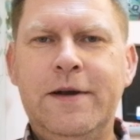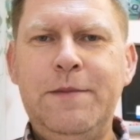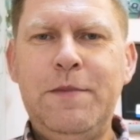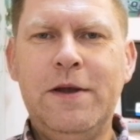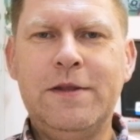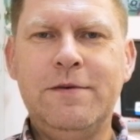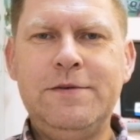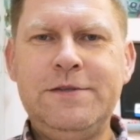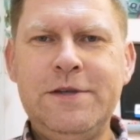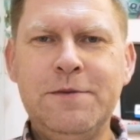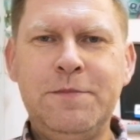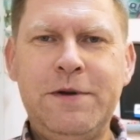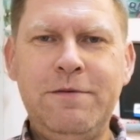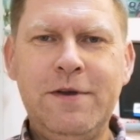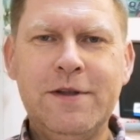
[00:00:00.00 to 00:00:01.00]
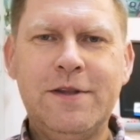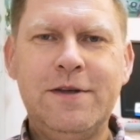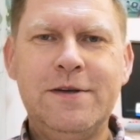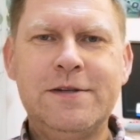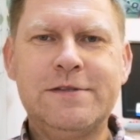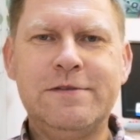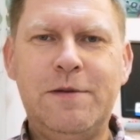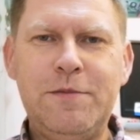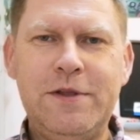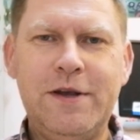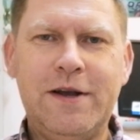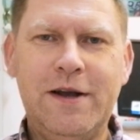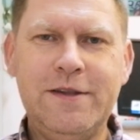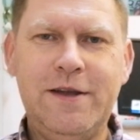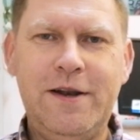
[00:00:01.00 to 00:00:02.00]
Ребята, всем привет! С вами
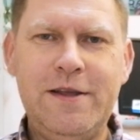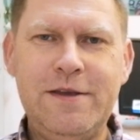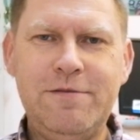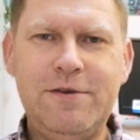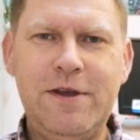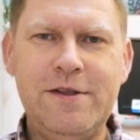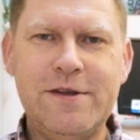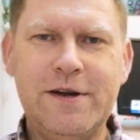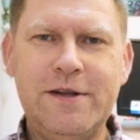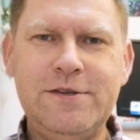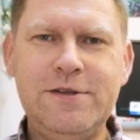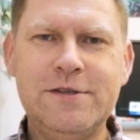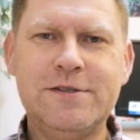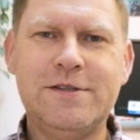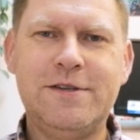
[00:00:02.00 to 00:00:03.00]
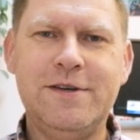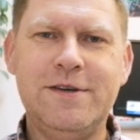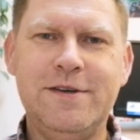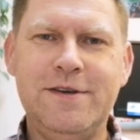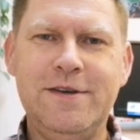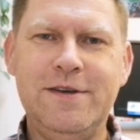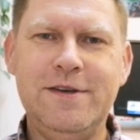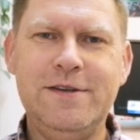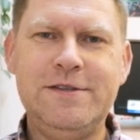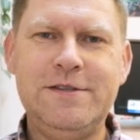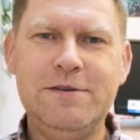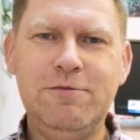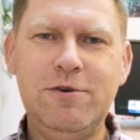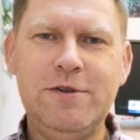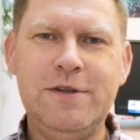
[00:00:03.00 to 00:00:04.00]
на канале Евгений Радист. И
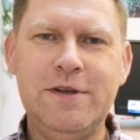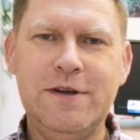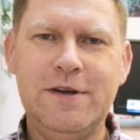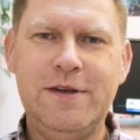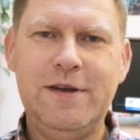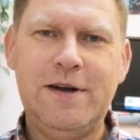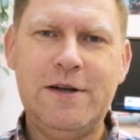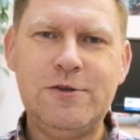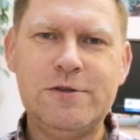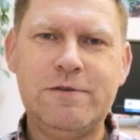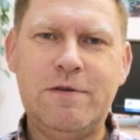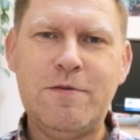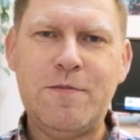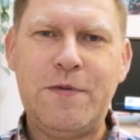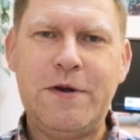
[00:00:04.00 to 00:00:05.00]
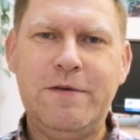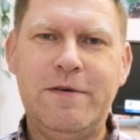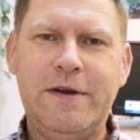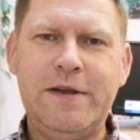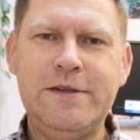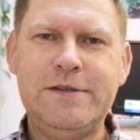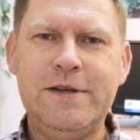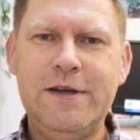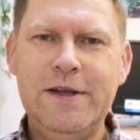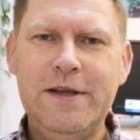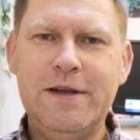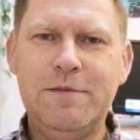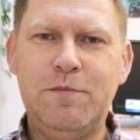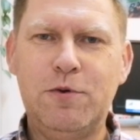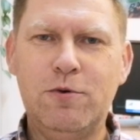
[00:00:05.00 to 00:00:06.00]
сегодня я хочу с вами поговорить
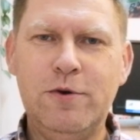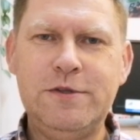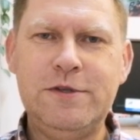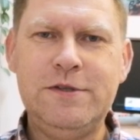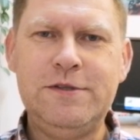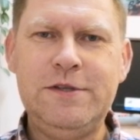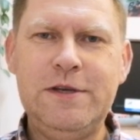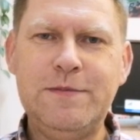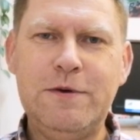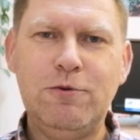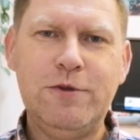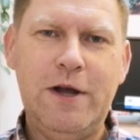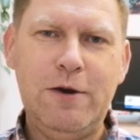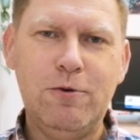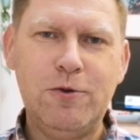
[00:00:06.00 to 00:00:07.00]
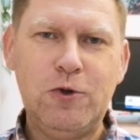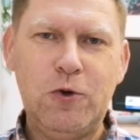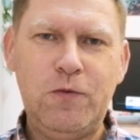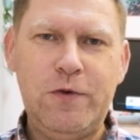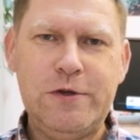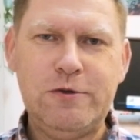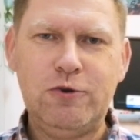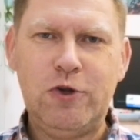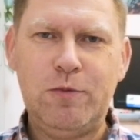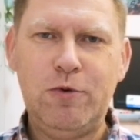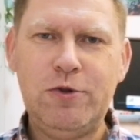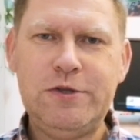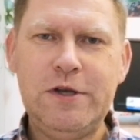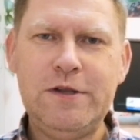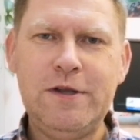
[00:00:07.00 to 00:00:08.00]
про системы удаленного
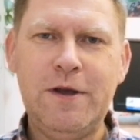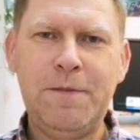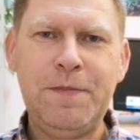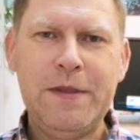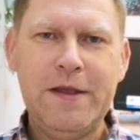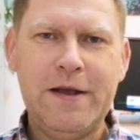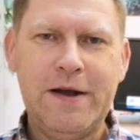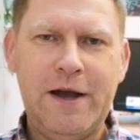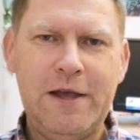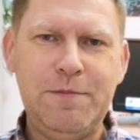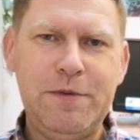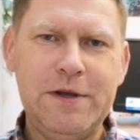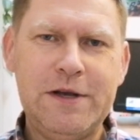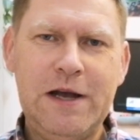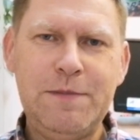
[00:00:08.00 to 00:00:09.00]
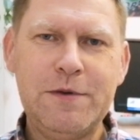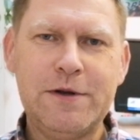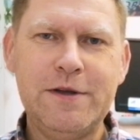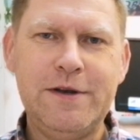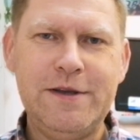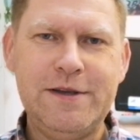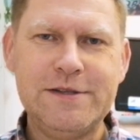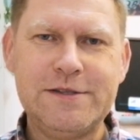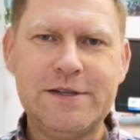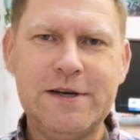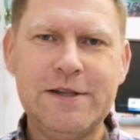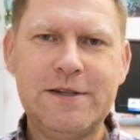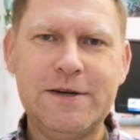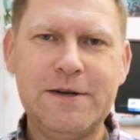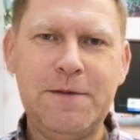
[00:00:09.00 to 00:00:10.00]
видеонаблюдения, IP-камеры,
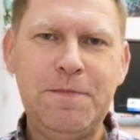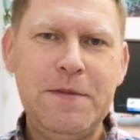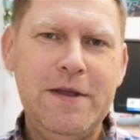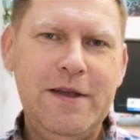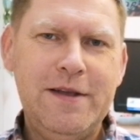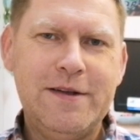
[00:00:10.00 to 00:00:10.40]
регистраторы.